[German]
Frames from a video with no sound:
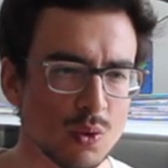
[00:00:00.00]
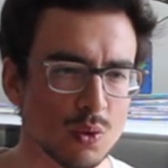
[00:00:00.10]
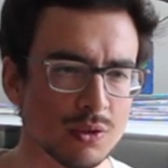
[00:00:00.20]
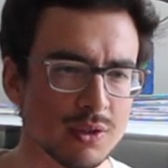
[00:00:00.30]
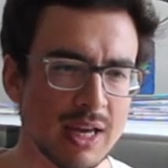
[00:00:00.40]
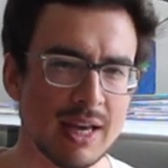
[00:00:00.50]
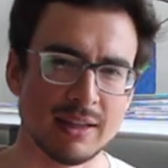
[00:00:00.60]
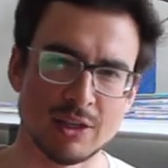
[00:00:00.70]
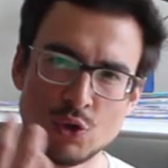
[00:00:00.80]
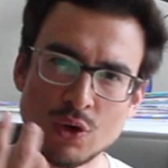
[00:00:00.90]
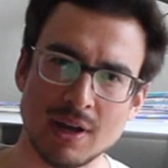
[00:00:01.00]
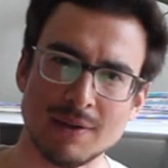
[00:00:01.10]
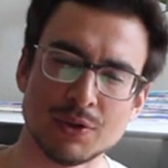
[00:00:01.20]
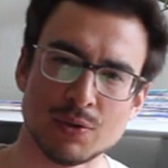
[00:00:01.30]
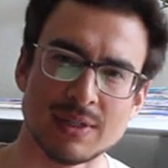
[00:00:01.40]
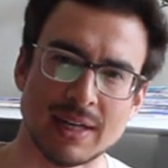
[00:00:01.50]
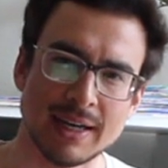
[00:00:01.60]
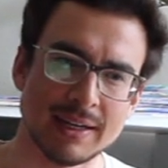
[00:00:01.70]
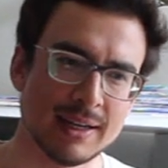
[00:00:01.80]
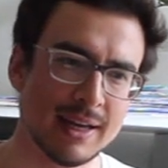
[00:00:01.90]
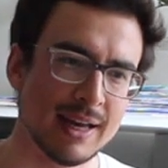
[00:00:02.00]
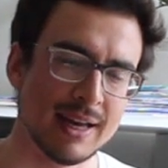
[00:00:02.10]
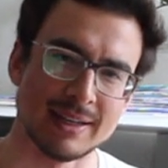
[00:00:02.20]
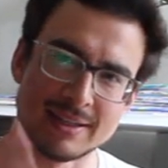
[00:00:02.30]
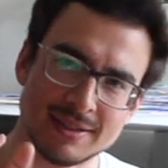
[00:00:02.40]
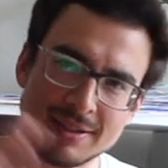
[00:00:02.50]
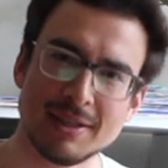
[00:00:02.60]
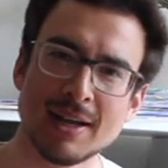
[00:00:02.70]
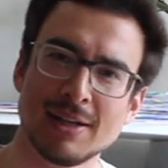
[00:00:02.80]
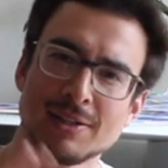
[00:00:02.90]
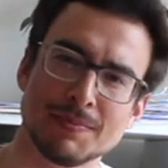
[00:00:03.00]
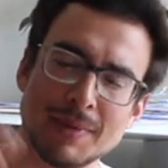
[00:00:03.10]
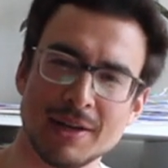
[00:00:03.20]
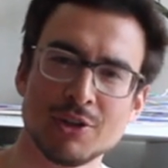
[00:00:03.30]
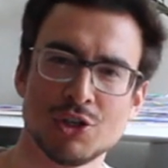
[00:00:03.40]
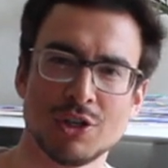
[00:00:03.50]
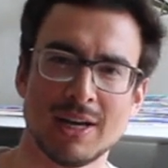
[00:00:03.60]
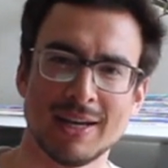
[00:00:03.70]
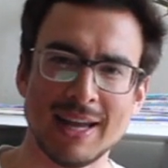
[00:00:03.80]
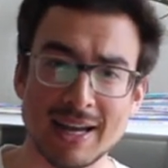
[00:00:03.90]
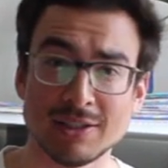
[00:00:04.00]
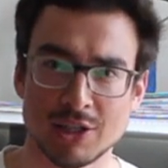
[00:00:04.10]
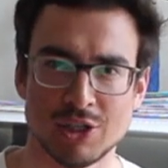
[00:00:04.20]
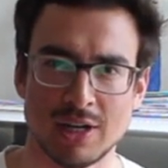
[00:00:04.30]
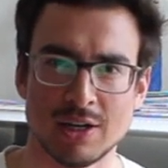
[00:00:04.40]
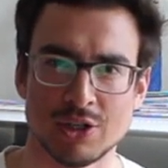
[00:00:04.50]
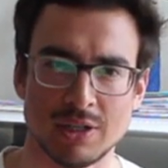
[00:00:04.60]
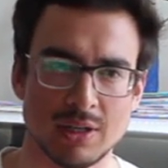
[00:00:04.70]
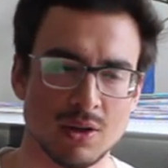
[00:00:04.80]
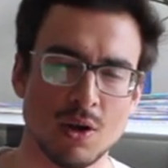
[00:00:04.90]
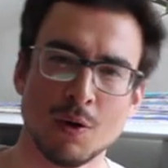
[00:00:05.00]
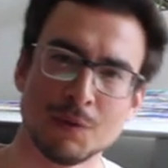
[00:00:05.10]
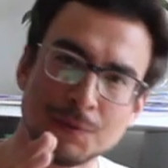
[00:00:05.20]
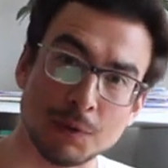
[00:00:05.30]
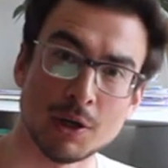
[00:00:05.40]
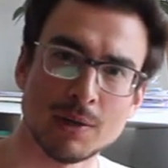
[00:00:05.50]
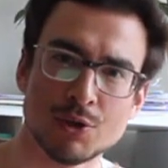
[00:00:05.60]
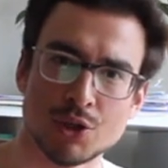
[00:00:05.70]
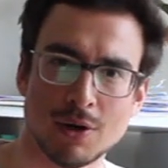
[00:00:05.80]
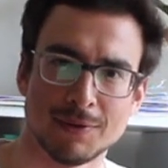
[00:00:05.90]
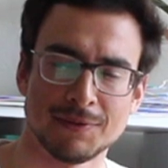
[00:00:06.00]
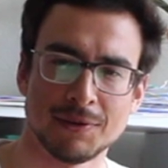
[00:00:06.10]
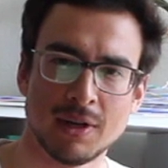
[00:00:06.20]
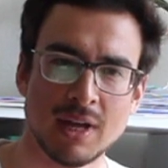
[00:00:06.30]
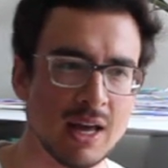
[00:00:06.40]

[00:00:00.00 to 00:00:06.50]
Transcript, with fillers: und den Schülern einfach zu zeigen, dass sie als Mensch an erster Stelle stehen vor dem Stoff.